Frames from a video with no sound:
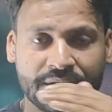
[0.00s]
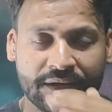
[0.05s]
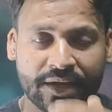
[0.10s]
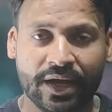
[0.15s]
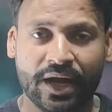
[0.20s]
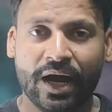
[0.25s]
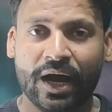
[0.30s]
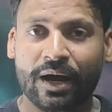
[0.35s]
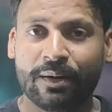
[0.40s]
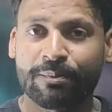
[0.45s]

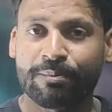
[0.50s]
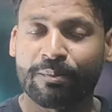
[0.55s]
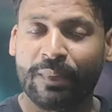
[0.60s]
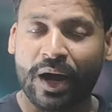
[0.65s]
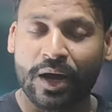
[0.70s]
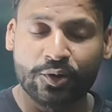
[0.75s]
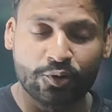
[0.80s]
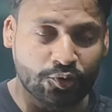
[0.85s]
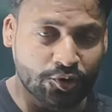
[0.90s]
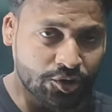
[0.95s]
ठीक है आप
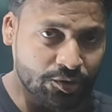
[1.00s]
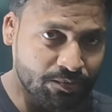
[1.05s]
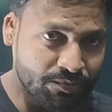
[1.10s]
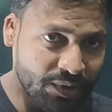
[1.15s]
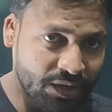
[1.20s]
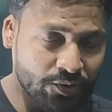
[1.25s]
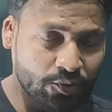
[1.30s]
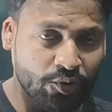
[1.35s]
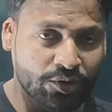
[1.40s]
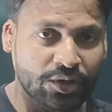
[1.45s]
मायूस
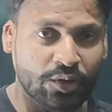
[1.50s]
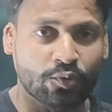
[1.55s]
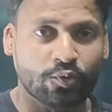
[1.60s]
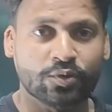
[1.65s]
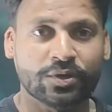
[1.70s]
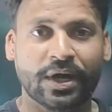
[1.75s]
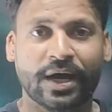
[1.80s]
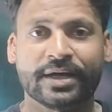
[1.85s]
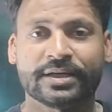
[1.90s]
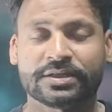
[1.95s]
मत होइए
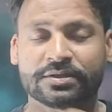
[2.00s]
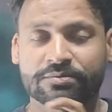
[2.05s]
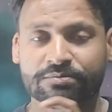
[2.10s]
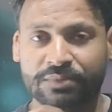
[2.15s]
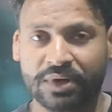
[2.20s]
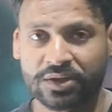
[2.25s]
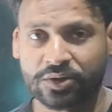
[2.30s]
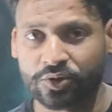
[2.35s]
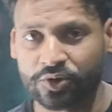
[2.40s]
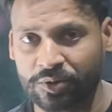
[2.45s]
उदास
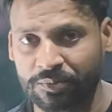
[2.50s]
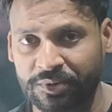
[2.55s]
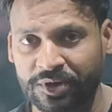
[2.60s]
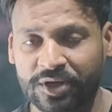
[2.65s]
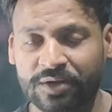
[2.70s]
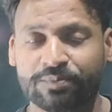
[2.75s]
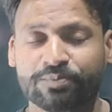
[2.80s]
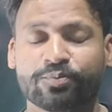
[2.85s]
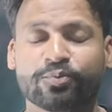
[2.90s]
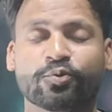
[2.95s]
मत होइए
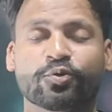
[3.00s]
मेरी